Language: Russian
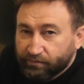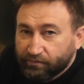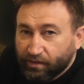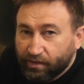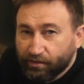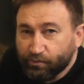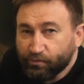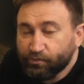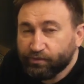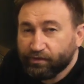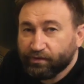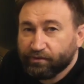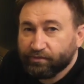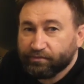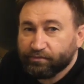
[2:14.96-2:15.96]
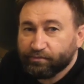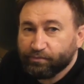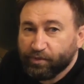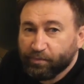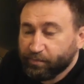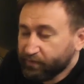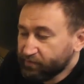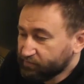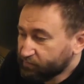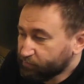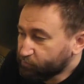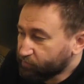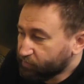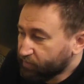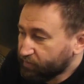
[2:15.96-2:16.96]
аргона по
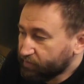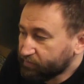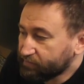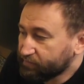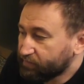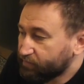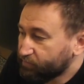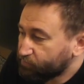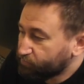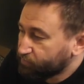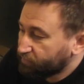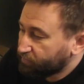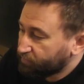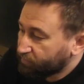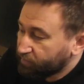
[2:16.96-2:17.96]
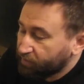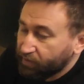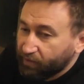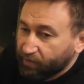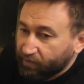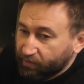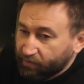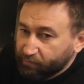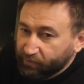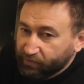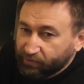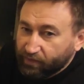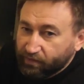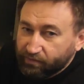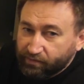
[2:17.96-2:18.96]
принципу Райха, слоеная
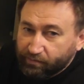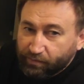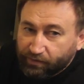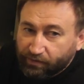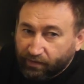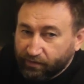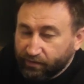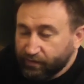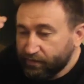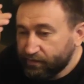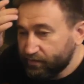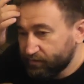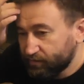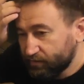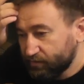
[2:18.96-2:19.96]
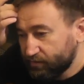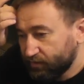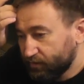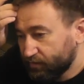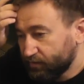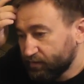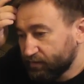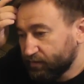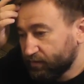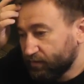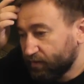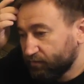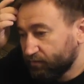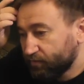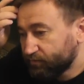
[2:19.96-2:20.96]
металл, не металл, граница сред
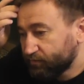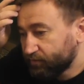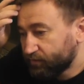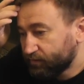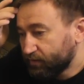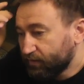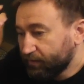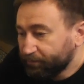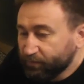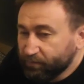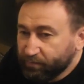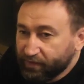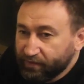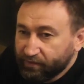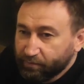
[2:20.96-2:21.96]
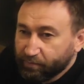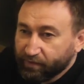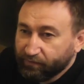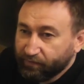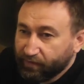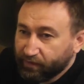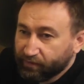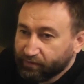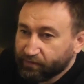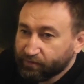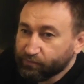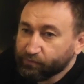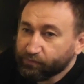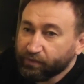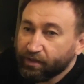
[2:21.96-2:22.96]
останавливает и перенаправляет
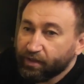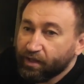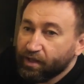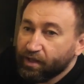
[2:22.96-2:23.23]
аргон.